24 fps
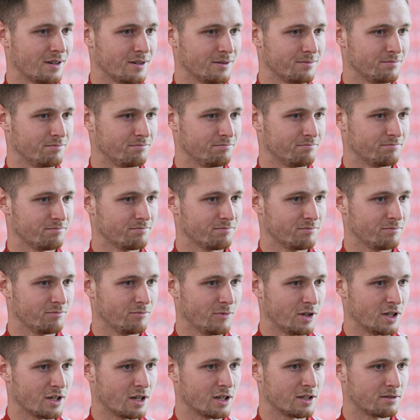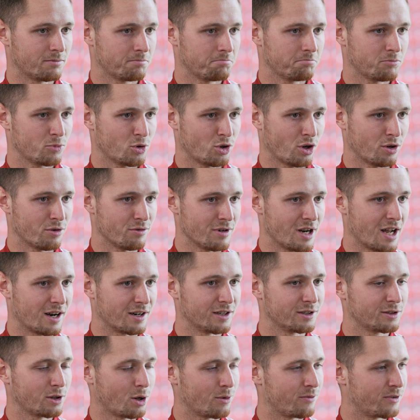ähm, weil ich halt schon
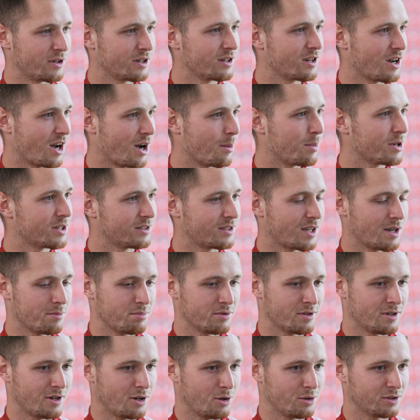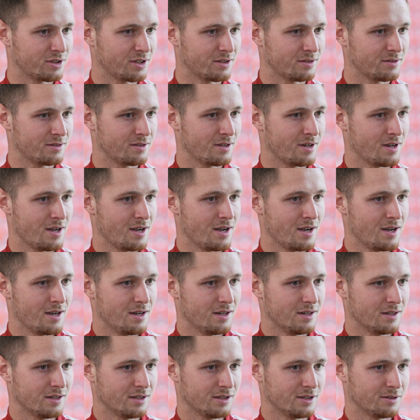lange darauf hingearbeitet habe in Lautern.
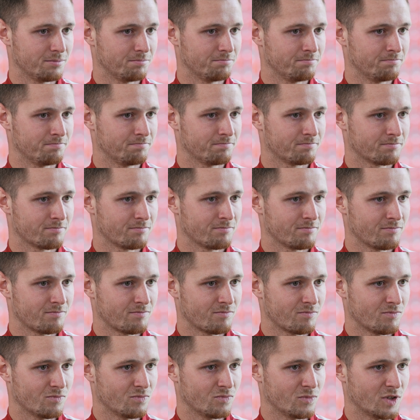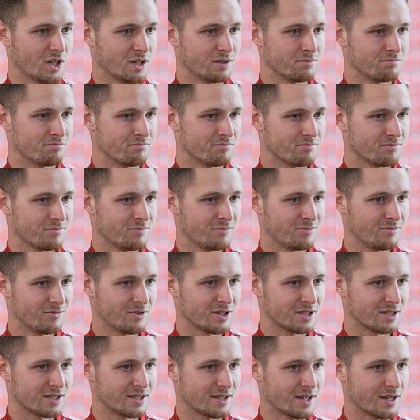Ähm, und dann
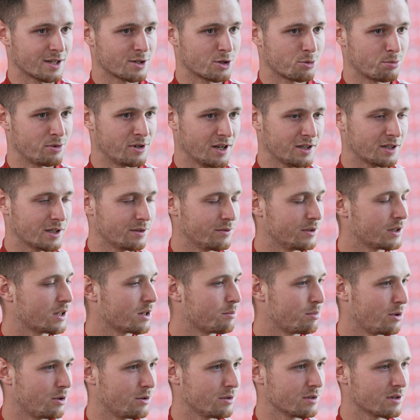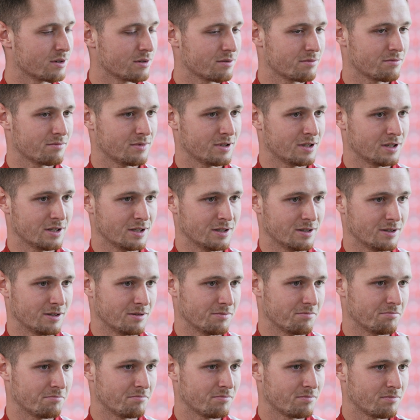war es das erste Spiel nach der Winterpause.
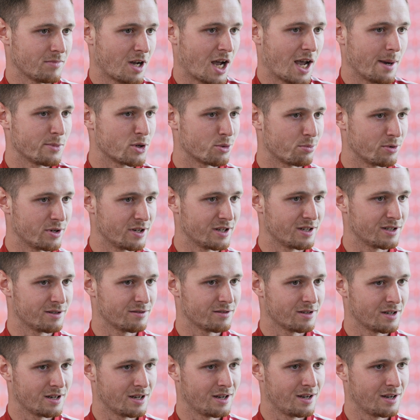Ähm, Heimspiel,